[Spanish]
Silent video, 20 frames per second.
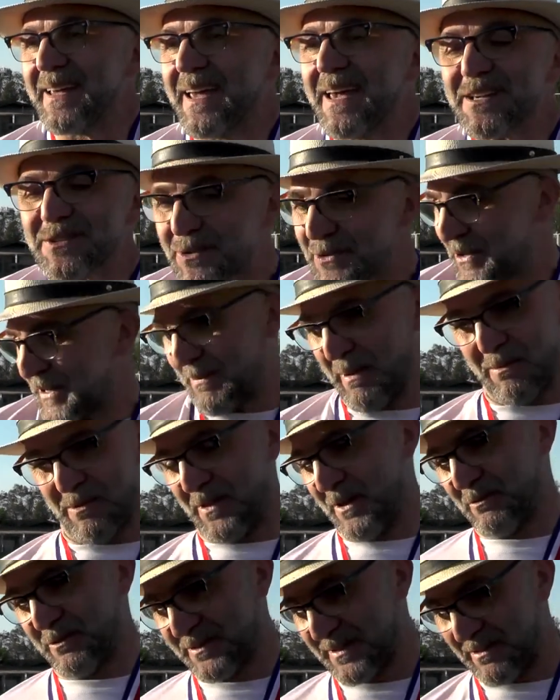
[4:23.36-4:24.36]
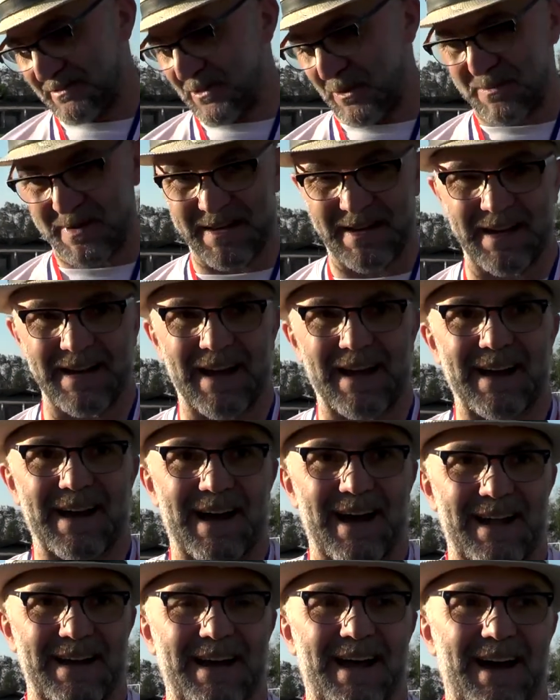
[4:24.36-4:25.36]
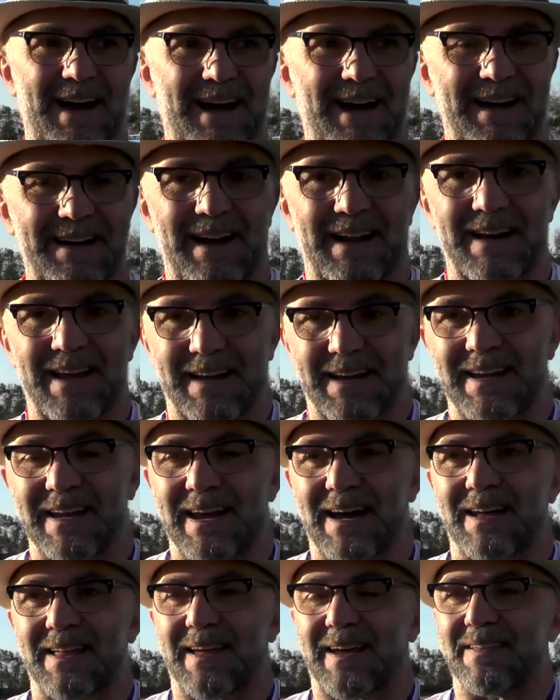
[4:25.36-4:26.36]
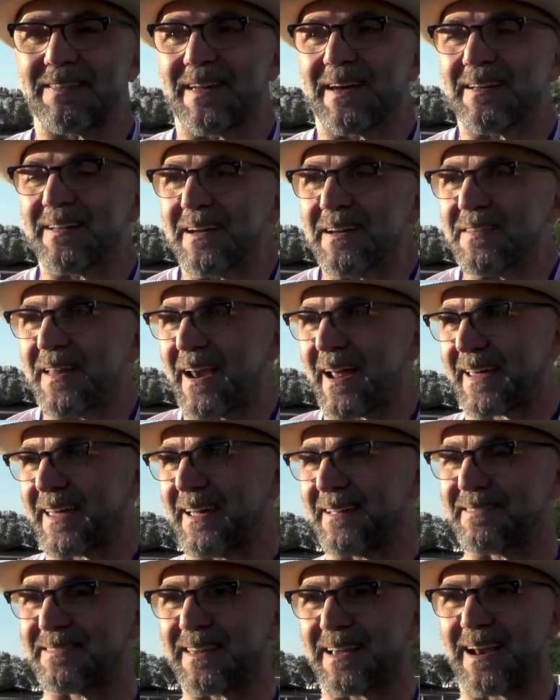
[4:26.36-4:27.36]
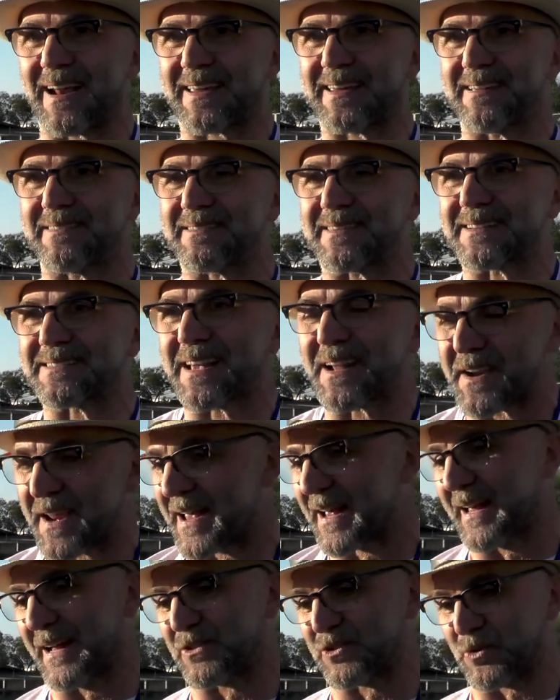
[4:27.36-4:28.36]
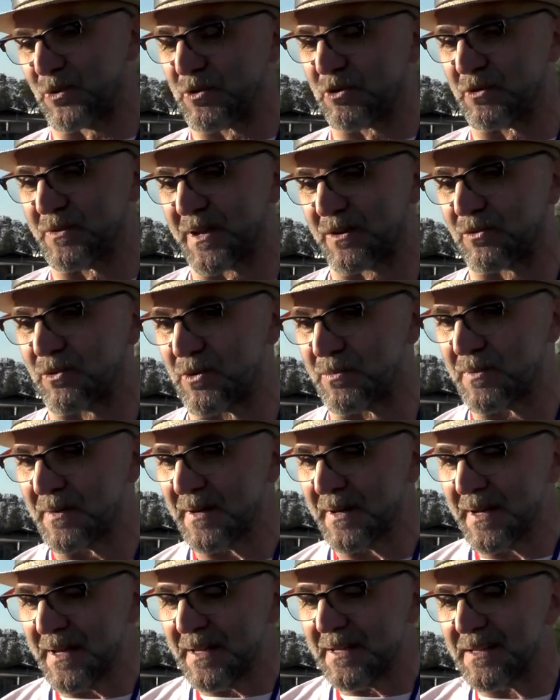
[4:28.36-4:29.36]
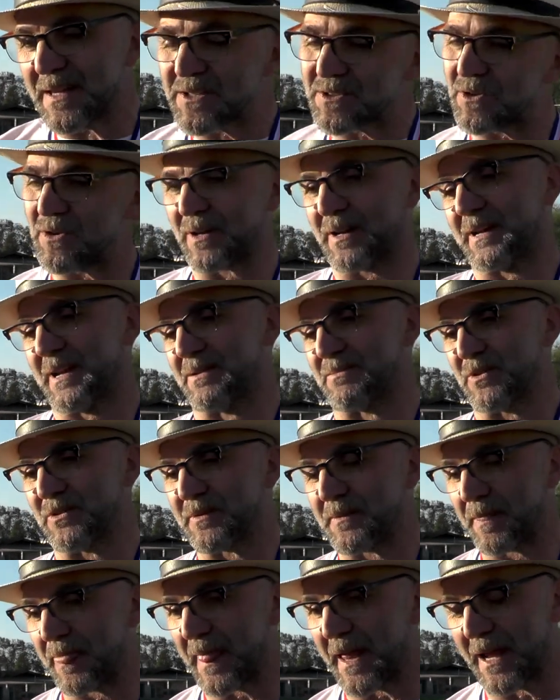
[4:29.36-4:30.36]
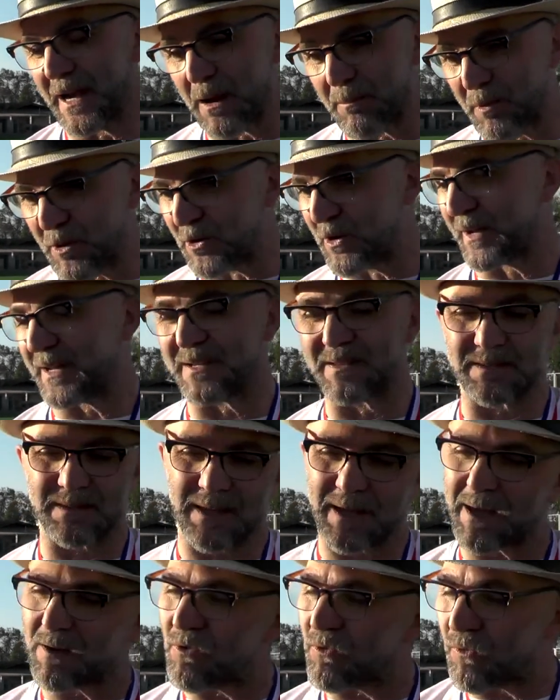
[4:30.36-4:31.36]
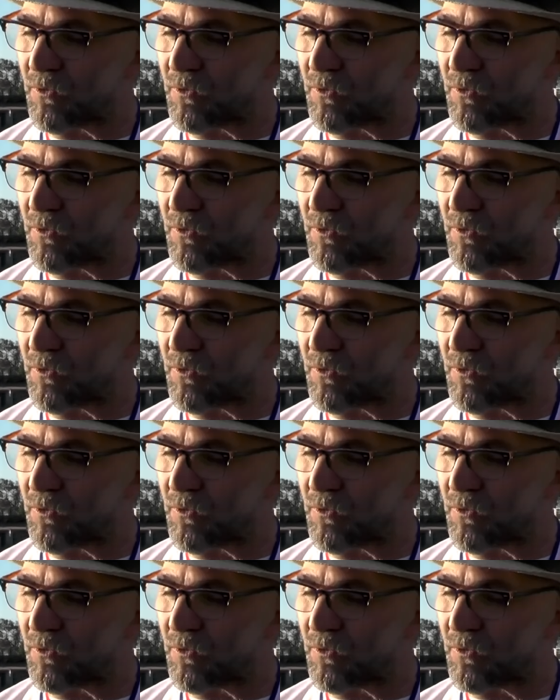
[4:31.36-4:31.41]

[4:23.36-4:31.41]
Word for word: Eso es lo que me pone contento a mí, la, alegría de, de, la gente, la gente se reencantó con el club y eso es lo que queremos, el apoyo de la gente